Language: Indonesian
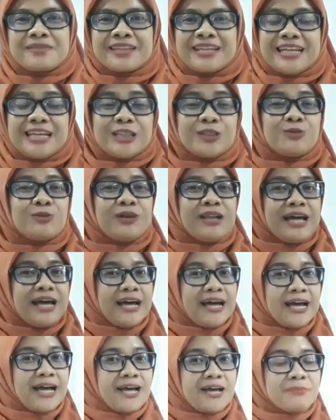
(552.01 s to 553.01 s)

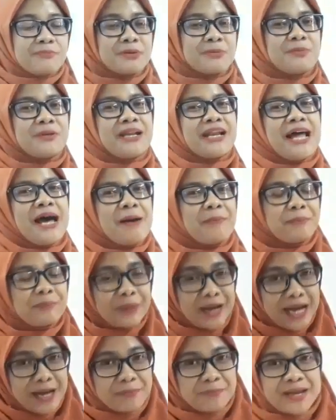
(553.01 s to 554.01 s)
itulah
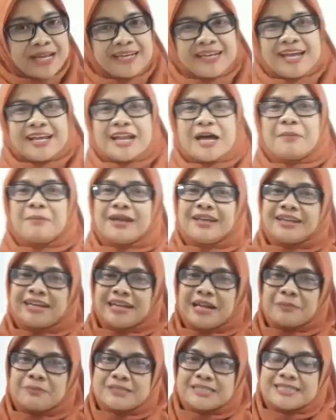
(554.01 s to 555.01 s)
beberapa
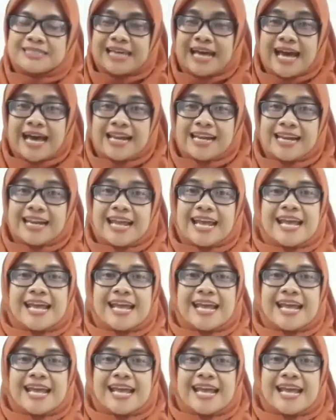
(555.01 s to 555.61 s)
bandara-bandara besar